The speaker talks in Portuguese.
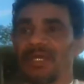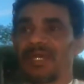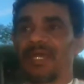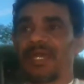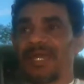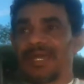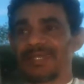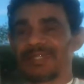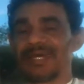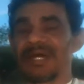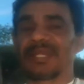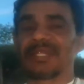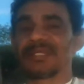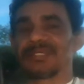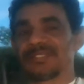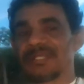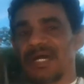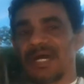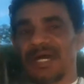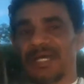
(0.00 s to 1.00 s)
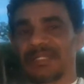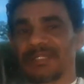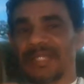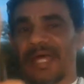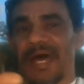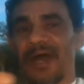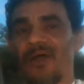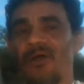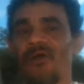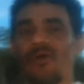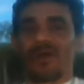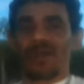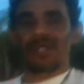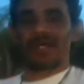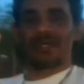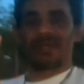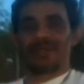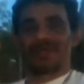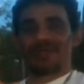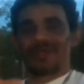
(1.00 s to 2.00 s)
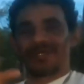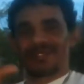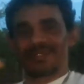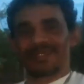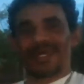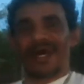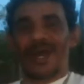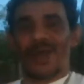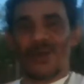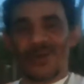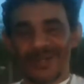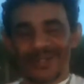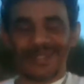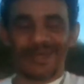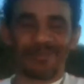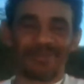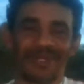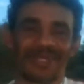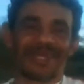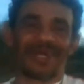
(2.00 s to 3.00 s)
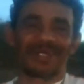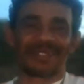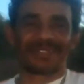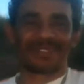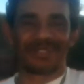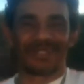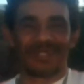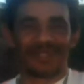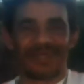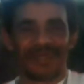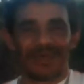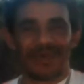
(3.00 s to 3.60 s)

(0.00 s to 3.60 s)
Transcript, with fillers: é analisar na hora, na hora da brincadeira.